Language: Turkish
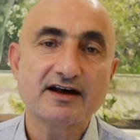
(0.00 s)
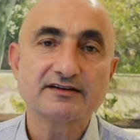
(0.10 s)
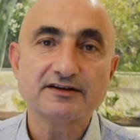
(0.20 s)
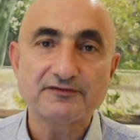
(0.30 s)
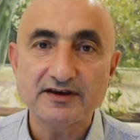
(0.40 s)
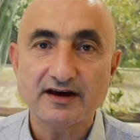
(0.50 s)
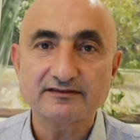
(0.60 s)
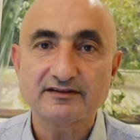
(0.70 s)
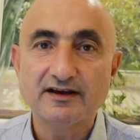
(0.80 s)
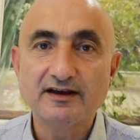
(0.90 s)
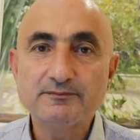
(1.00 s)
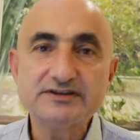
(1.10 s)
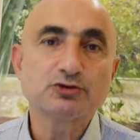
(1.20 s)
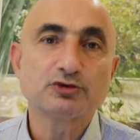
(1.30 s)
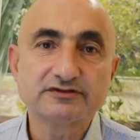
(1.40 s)
verdiği fiyat
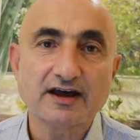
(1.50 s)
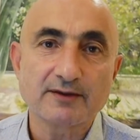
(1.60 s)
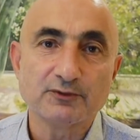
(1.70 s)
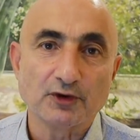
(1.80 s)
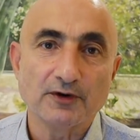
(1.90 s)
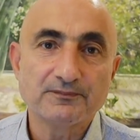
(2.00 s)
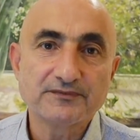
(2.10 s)
bizi kurtarmıyor.